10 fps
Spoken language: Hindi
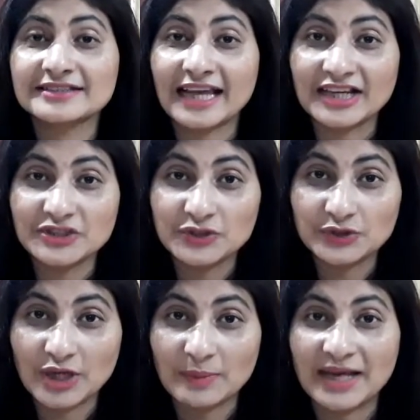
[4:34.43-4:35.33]
साइन जो
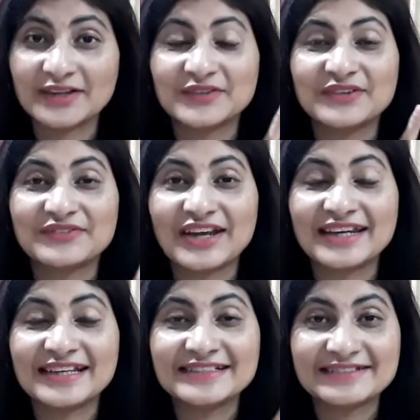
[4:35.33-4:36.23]
होता है हमारे होता है
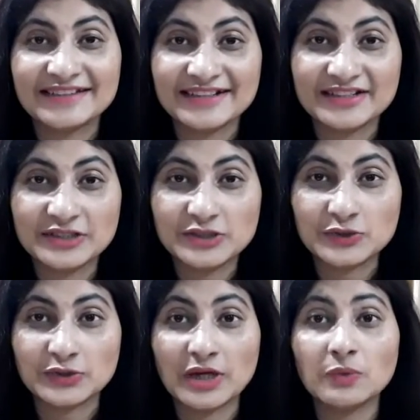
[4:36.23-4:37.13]
फाइन लाइन्स रिंकल्स
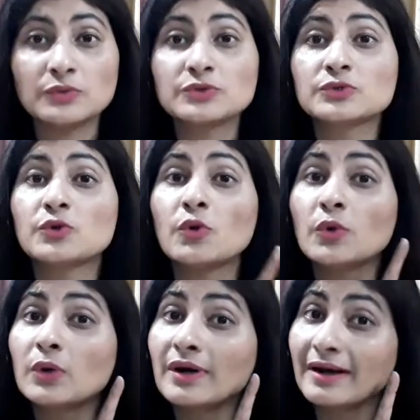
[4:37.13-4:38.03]
जो होता है
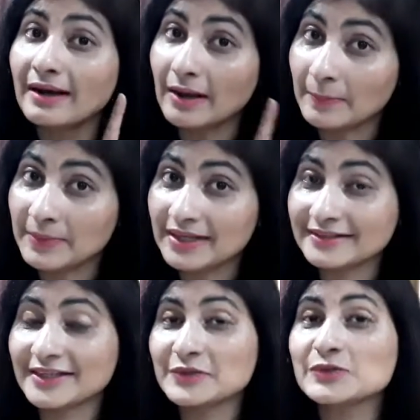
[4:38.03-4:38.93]
उसको कम
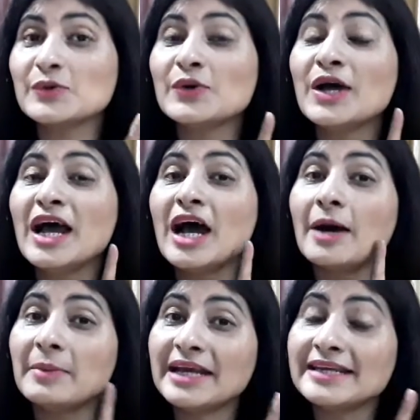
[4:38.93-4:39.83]
करता है उसको
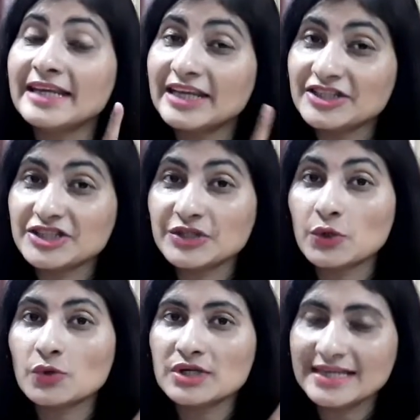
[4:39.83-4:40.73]
हमारी एजिंग
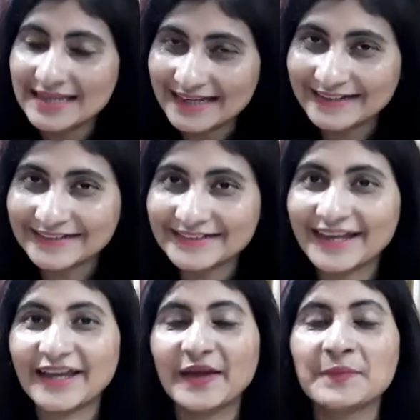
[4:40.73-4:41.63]
को डिले
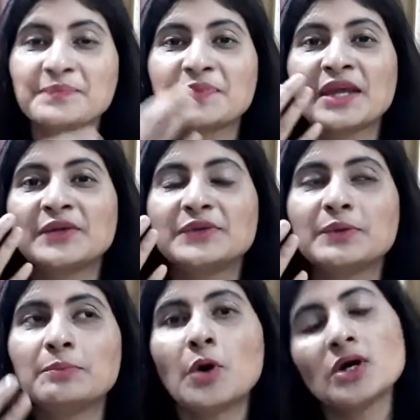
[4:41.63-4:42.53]
करता है
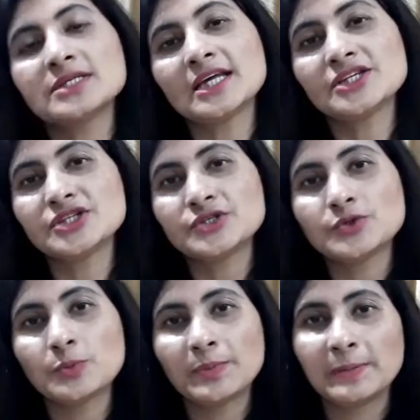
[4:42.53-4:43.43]
तो बहुत सारी
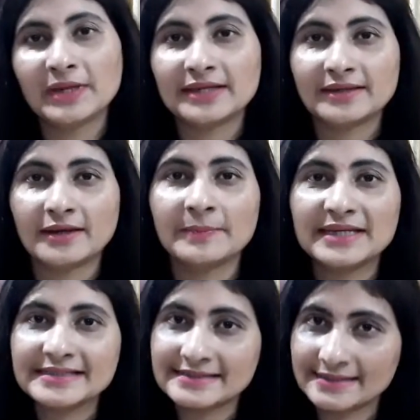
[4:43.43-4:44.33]
चीज़ों पे मैंने देखा
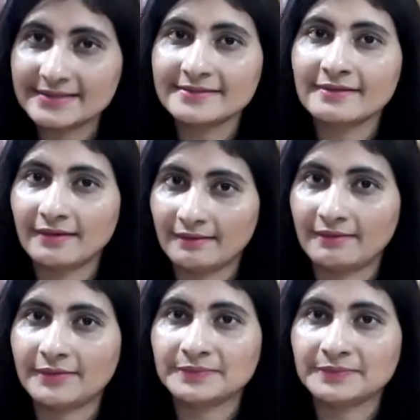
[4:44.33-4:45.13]
मेरी स्किन आ,